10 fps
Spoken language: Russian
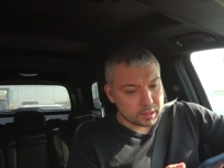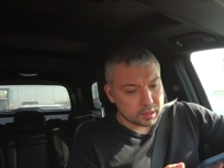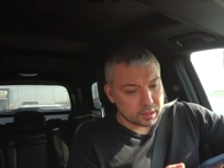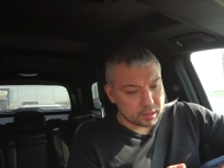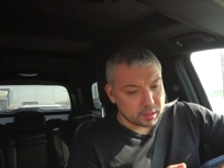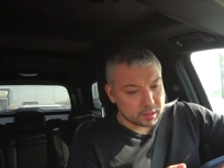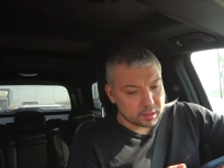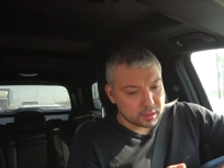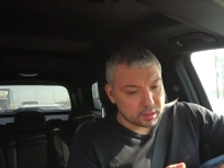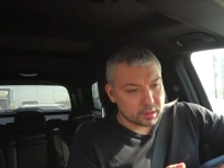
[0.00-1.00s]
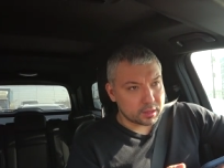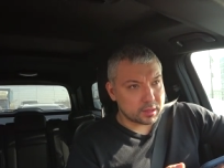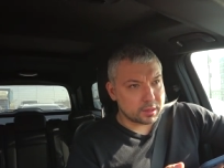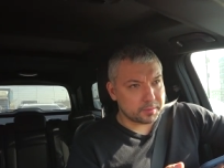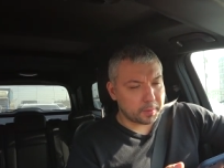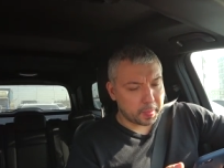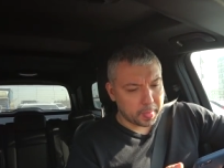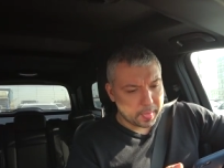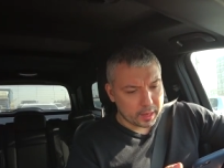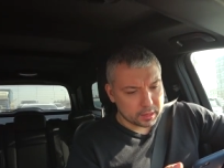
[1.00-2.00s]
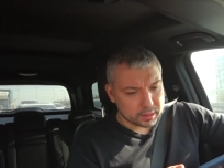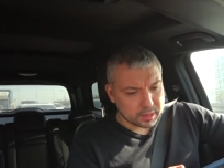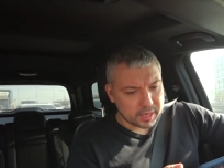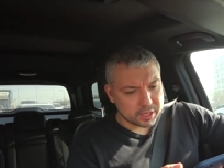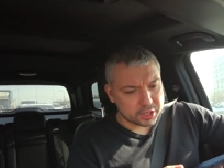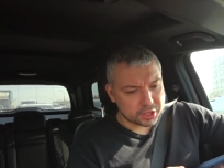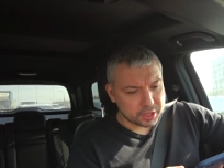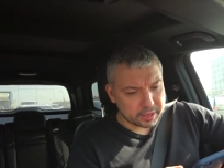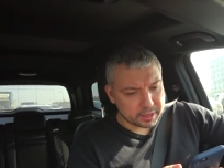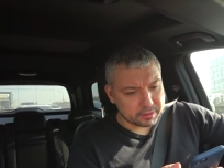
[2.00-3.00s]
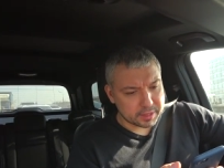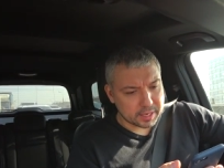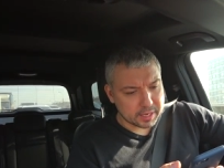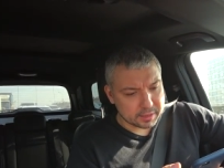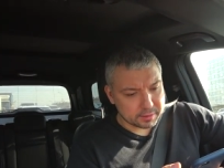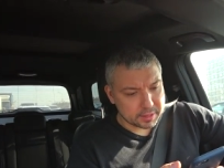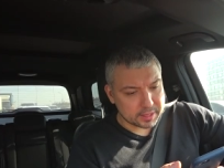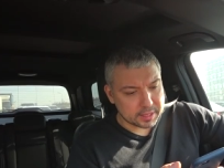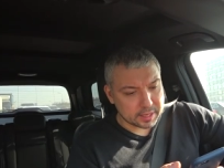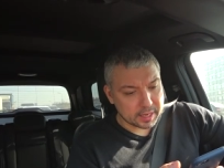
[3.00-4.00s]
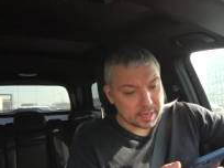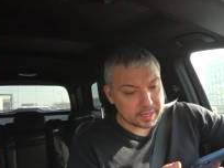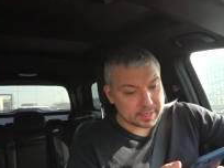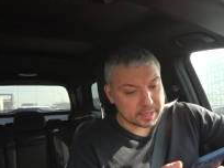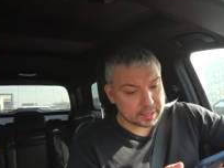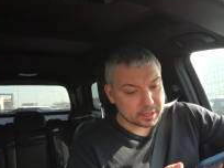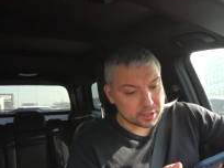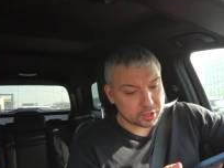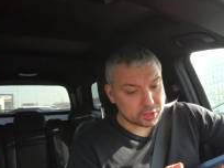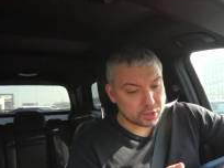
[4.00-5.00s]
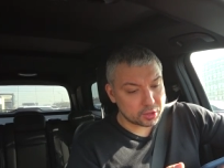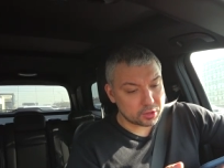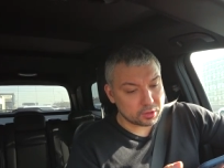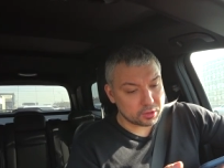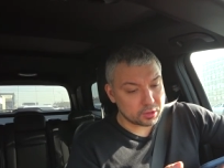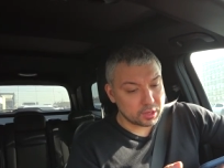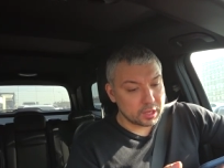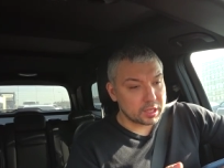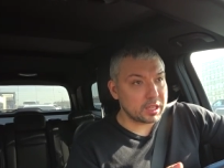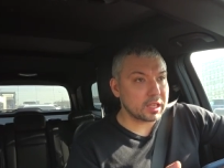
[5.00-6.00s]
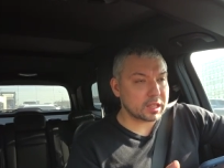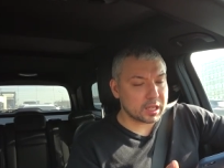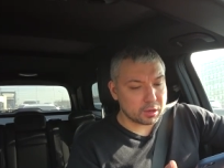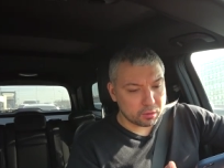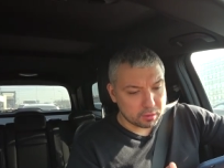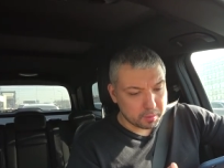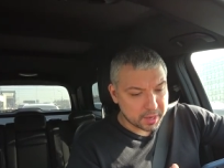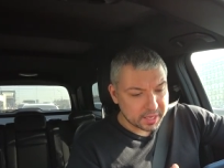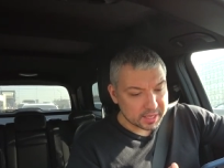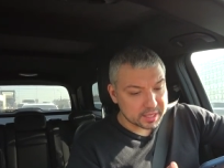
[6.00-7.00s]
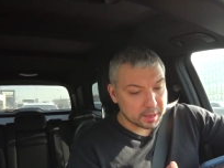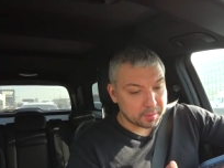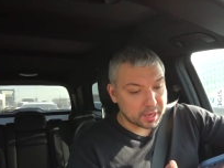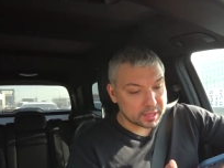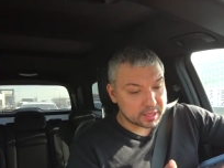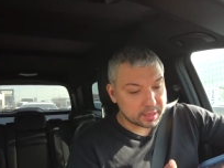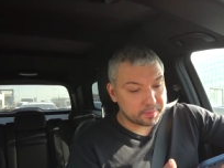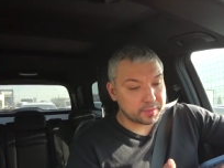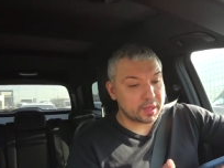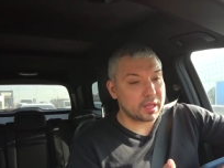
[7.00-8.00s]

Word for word: Э, дальше человек высказывается, Александр, что нет такого понятия обкатка.